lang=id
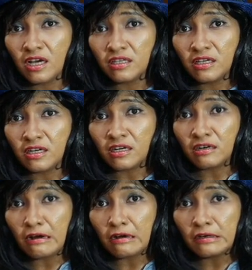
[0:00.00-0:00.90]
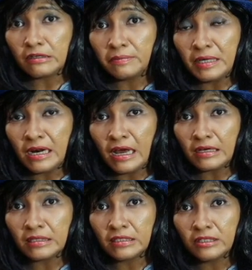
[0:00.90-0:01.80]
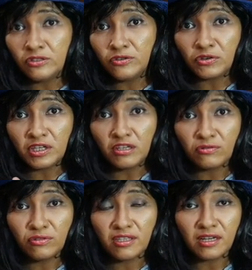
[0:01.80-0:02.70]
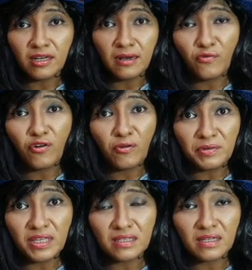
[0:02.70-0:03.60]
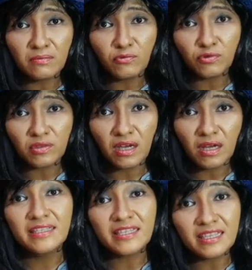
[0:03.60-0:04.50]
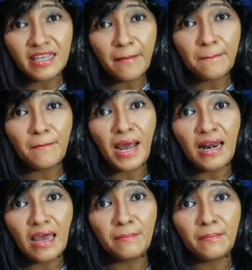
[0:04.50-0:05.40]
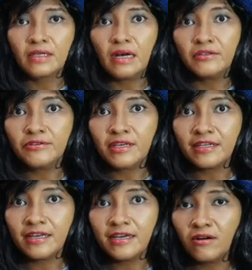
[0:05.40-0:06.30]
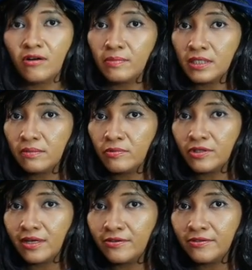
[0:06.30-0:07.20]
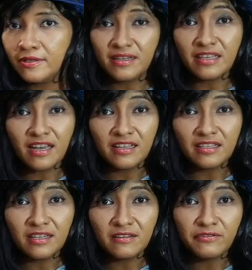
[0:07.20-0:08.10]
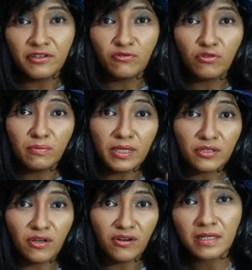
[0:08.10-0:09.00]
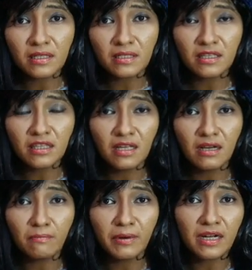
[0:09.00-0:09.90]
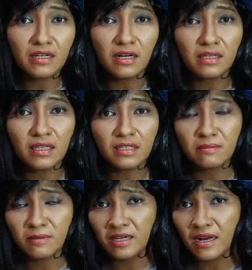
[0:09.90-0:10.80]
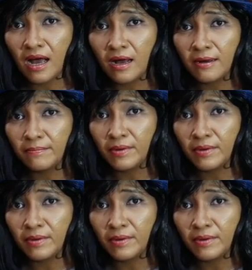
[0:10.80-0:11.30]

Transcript: hanya karena karena dibilang si Joni itu sering vomit, sering muntah setiap malam. Kelanjutannya, kalau masih mau tahu, nantikan aja di video gue besok. Pada saat ini yang pengadilannya sedang